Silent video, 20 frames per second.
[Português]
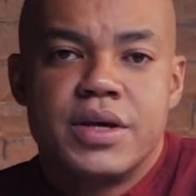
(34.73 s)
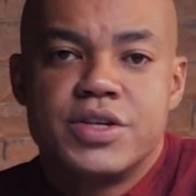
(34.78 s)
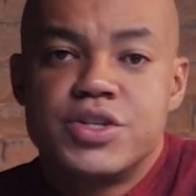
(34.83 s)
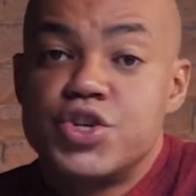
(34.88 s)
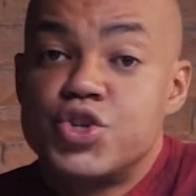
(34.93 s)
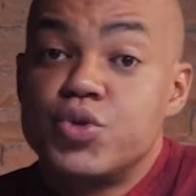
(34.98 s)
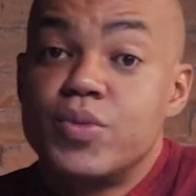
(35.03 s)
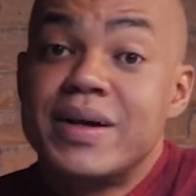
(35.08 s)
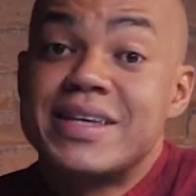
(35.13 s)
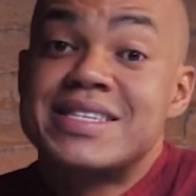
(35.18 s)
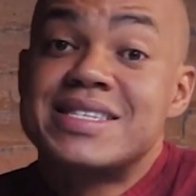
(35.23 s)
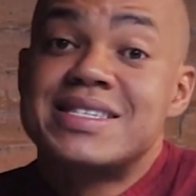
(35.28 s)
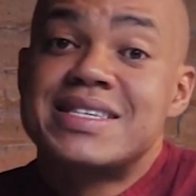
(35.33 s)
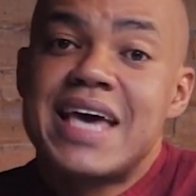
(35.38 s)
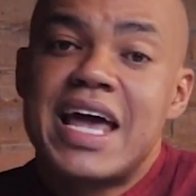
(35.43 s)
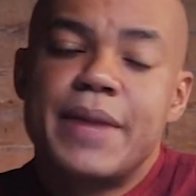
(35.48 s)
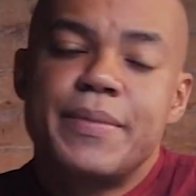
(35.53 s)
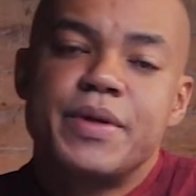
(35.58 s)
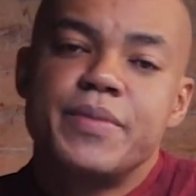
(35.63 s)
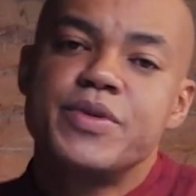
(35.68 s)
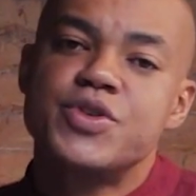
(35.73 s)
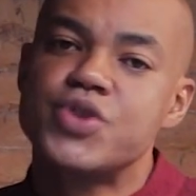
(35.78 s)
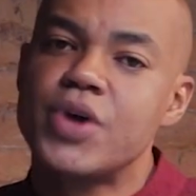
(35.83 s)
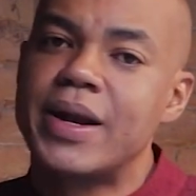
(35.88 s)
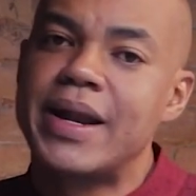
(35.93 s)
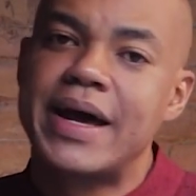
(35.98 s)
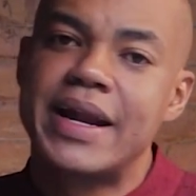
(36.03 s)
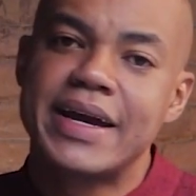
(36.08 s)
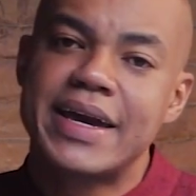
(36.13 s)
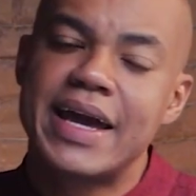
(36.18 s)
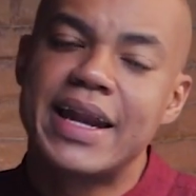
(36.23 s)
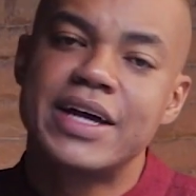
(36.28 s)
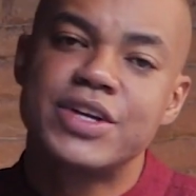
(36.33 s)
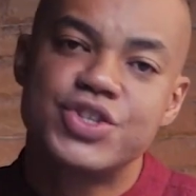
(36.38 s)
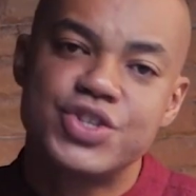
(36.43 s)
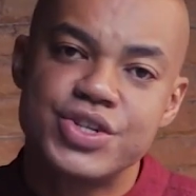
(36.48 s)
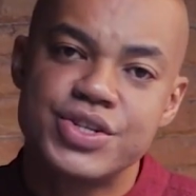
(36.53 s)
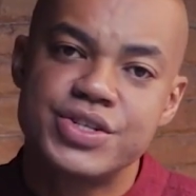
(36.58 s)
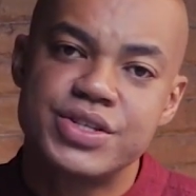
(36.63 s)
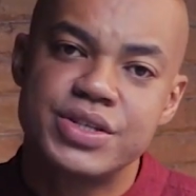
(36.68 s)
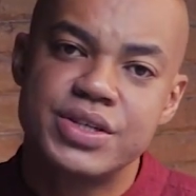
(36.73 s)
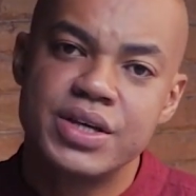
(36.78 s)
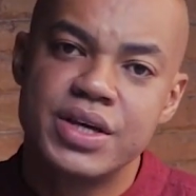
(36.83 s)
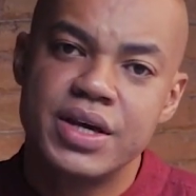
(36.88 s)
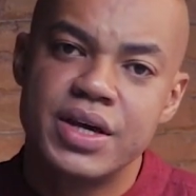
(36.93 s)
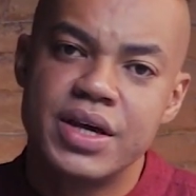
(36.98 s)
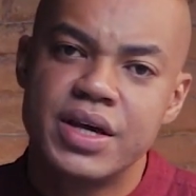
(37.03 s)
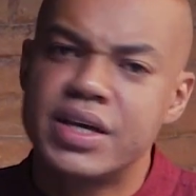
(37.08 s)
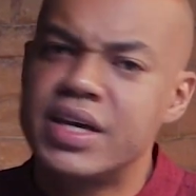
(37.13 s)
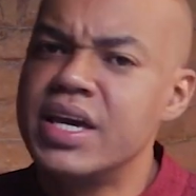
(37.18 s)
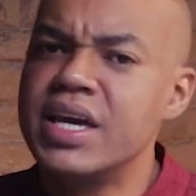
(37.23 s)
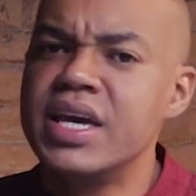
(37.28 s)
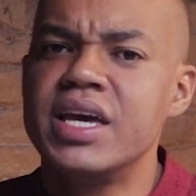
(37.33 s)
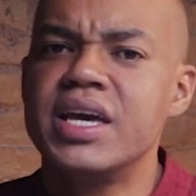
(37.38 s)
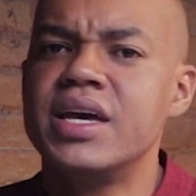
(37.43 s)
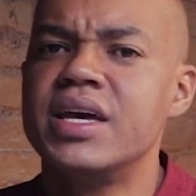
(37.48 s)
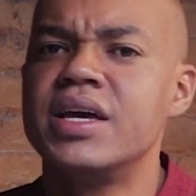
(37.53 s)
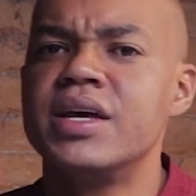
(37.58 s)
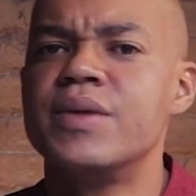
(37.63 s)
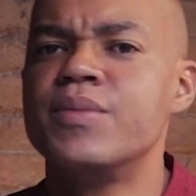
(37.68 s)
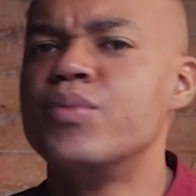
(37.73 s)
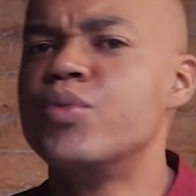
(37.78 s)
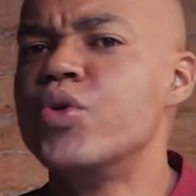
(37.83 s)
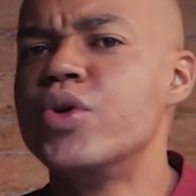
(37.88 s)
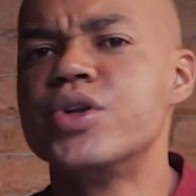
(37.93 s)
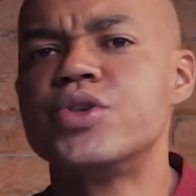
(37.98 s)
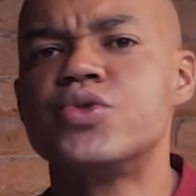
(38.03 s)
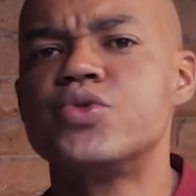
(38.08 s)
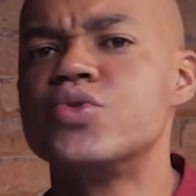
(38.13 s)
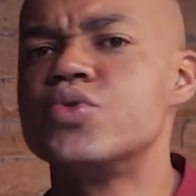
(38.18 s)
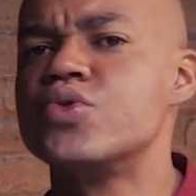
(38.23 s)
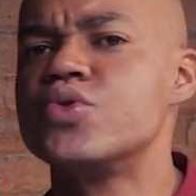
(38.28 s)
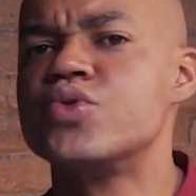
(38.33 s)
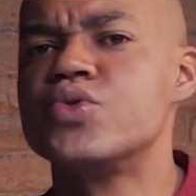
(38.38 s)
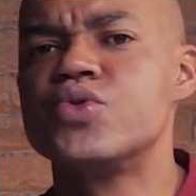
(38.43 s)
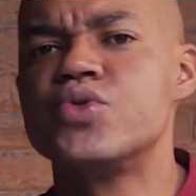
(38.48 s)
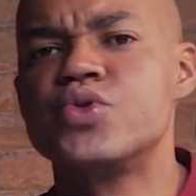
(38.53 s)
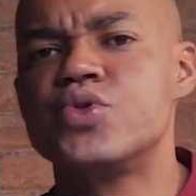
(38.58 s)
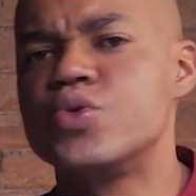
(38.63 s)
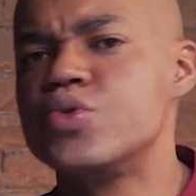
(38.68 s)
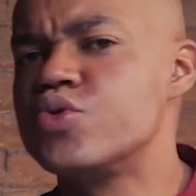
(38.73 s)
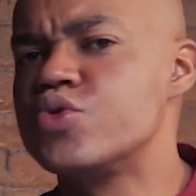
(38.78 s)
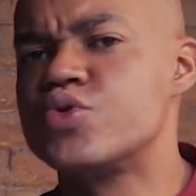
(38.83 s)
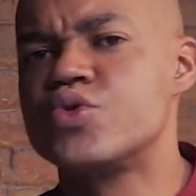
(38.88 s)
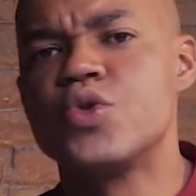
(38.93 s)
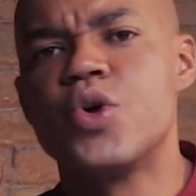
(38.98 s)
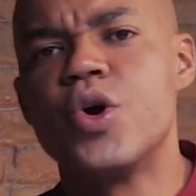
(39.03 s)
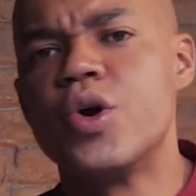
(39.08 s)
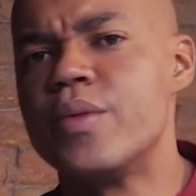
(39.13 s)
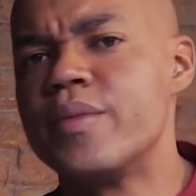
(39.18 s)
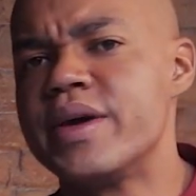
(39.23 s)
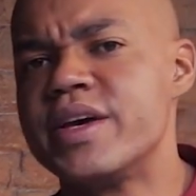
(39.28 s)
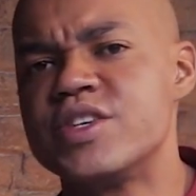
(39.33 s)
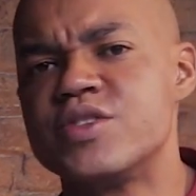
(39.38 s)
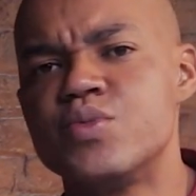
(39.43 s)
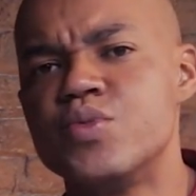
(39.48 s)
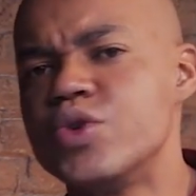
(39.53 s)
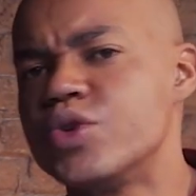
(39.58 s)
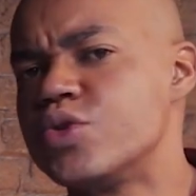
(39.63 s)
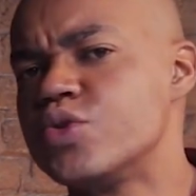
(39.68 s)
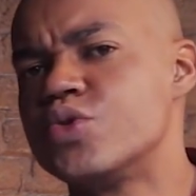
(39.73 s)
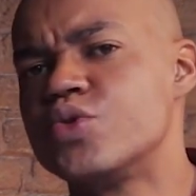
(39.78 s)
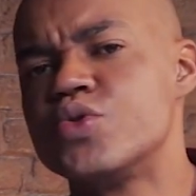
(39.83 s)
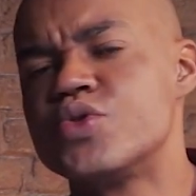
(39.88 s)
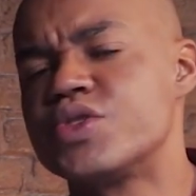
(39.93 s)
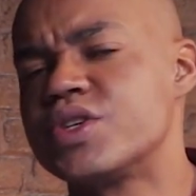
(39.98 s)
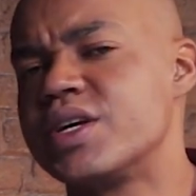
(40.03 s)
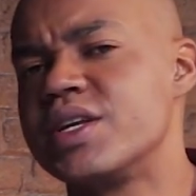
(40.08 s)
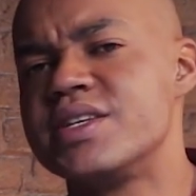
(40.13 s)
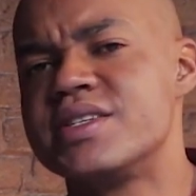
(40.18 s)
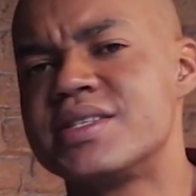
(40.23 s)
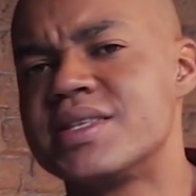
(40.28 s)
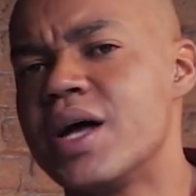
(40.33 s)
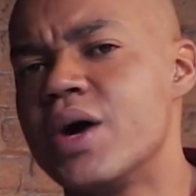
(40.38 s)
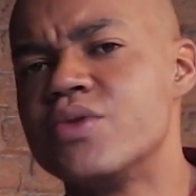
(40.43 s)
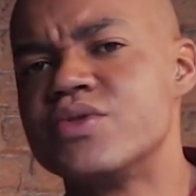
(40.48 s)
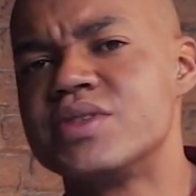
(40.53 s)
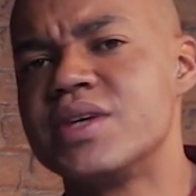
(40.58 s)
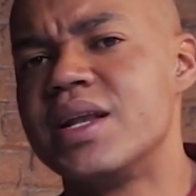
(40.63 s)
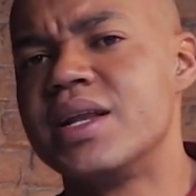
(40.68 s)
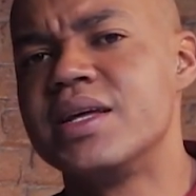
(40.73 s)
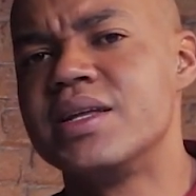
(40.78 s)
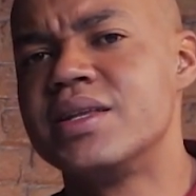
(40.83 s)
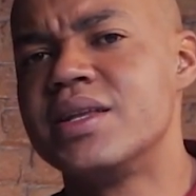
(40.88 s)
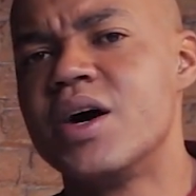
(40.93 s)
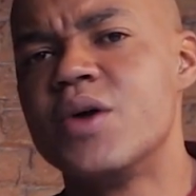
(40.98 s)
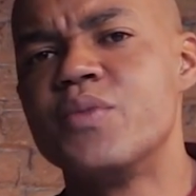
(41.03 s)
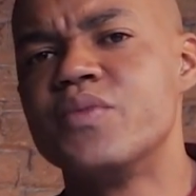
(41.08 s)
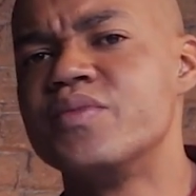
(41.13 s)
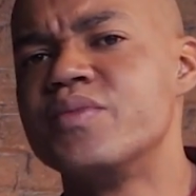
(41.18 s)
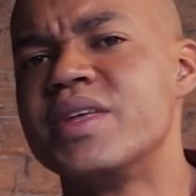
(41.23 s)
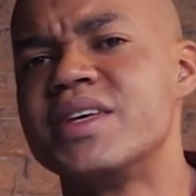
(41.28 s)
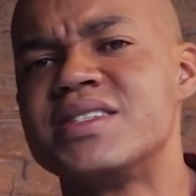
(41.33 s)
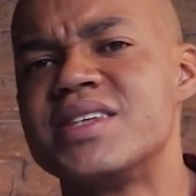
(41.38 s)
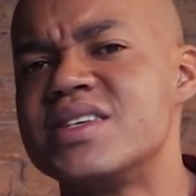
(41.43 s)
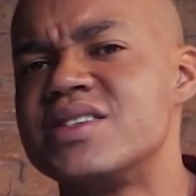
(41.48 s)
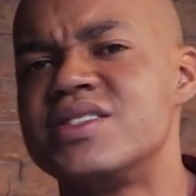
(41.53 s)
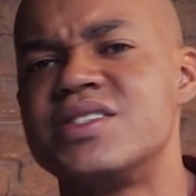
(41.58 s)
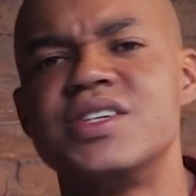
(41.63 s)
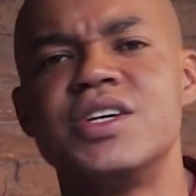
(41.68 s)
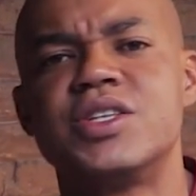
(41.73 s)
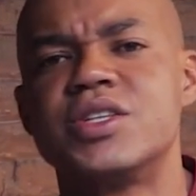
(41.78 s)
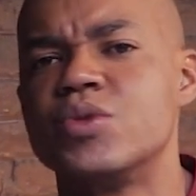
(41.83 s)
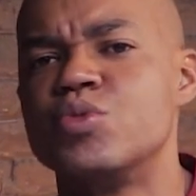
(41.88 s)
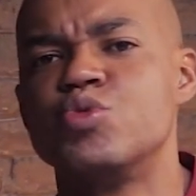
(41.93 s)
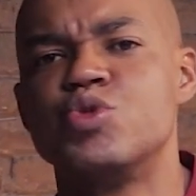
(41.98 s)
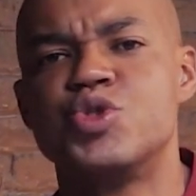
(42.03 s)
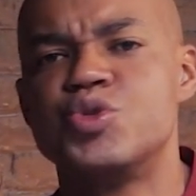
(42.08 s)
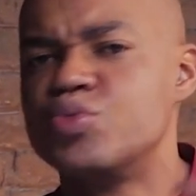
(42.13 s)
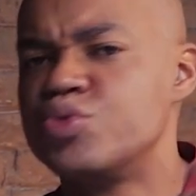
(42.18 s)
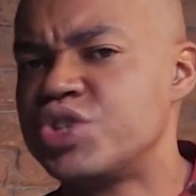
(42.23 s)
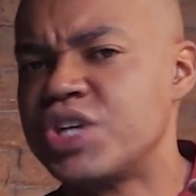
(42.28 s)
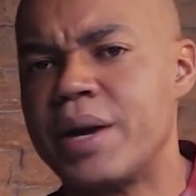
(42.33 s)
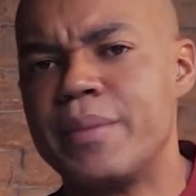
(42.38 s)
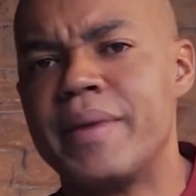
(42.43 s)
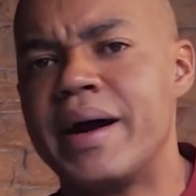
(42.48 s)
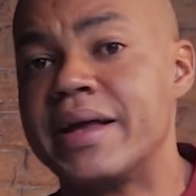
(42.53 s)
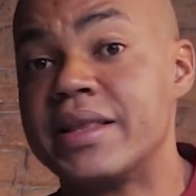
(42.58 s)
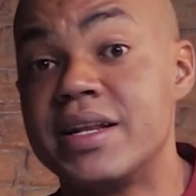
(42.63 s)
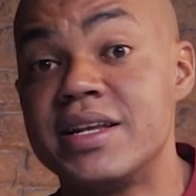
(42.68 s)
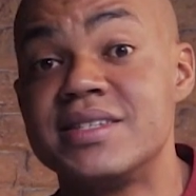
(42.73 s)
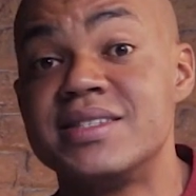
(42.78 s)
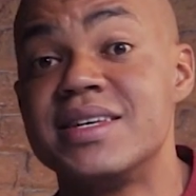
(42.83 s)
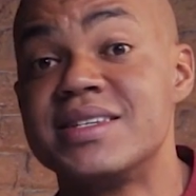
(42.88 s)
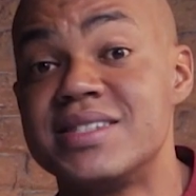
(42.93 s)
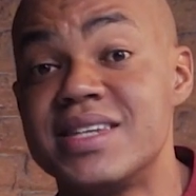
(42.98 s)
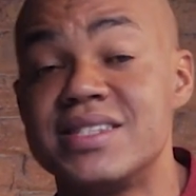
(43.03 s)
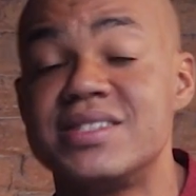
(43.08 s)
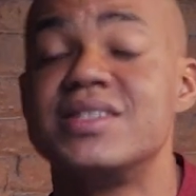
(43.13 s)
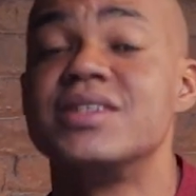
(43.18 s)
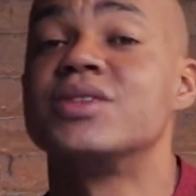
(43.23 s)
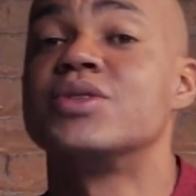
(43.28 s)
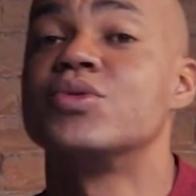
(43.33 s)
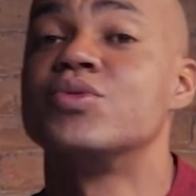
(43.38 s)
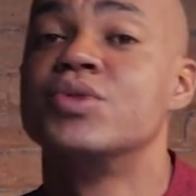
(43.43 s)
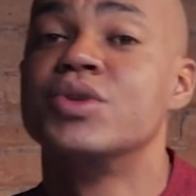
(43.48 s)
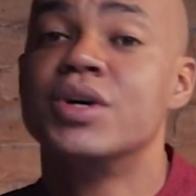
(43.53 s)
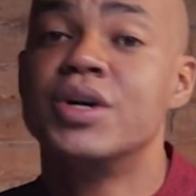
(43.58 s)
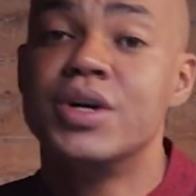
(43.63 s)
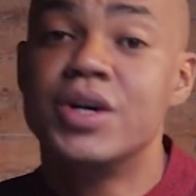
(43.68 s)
existe uma célebre missionária que ela disse que muitos dos homens, muitos dos cristãos, eles não necessitam de um chamado, eles necessitam